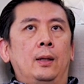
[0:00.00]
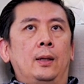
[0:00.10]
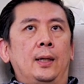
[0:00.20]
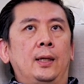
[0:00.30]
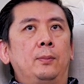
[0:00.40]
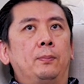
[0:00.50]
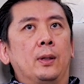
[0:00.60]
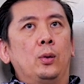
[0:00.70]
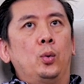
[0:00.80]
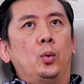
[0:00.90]
Nah, ini
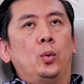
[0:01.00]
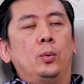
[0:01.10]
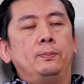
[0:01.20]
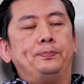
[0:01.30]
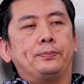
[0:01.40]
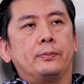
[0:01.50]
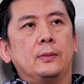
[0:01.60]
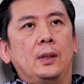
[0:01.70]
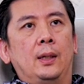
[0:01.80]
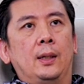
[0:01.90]
perlu
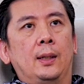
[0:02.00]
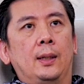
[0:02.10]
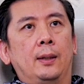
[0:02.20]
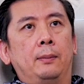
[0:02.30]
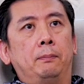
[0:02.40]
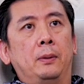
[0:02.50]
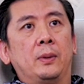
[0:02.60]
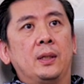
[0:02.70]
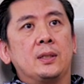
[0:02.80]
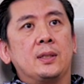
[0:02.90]
uh,
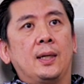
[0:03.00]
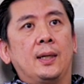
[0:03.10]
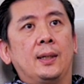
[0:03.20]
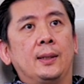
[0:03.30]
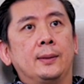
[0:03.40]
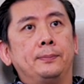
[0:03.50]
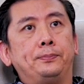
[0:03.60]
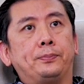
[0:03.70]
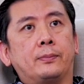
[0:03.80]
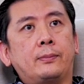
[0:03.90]
pemeriksaan
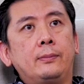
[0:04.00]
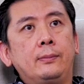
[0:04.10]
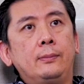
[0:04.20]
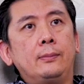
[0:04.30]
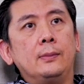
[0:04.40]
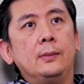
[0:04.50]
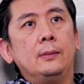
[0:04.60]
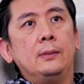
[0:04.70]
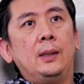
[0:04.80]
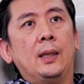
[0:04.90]

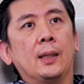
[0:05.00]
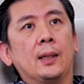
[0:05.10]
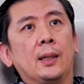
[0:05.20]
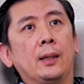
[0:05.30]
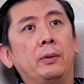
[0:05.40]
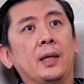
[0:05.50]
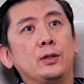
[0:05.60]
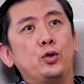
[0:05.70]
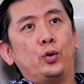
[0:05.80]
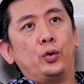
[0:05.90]
yang lebih
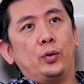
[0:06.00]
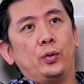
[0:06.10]
lanjut